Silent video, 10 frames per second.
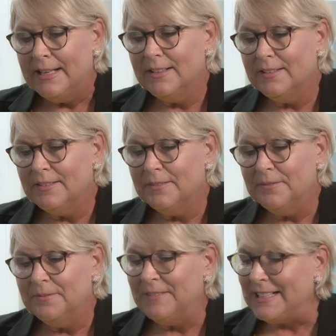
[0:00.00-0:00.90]
Äh,
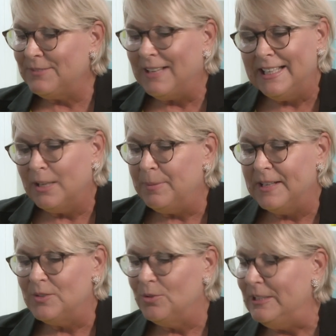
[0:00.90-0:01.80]
was war Ihre
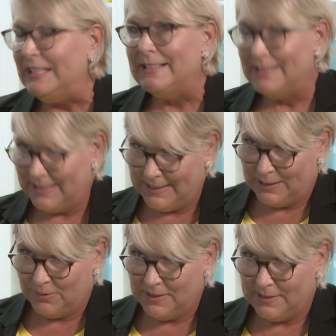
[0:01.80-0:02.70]
persönliche Sicht
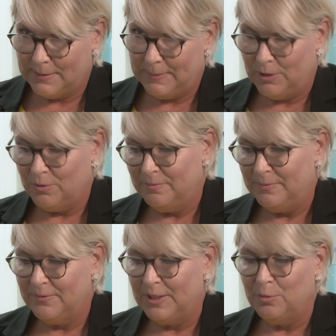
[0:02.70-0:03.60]
auf dieses
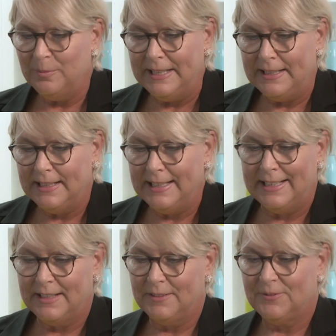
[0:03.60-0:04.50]
Phänomen?
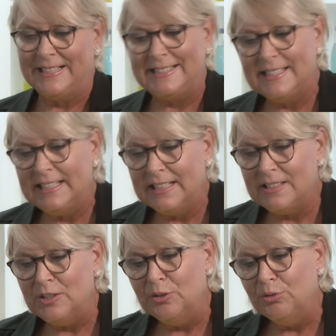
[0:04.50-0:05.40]
Eher
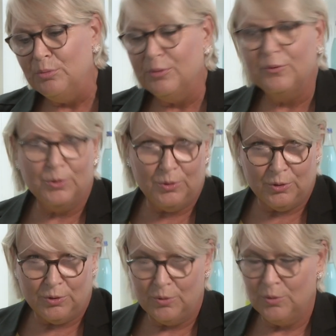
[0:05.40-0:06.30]
Faszination,
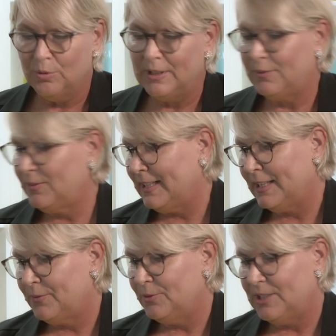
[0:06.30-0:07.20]
Bewunderung oder
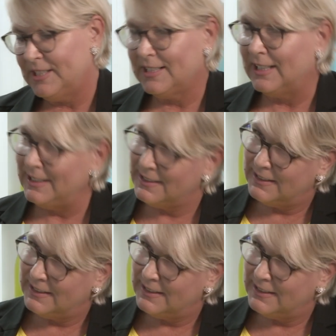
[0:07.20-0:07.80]
Fragwürdigkeit?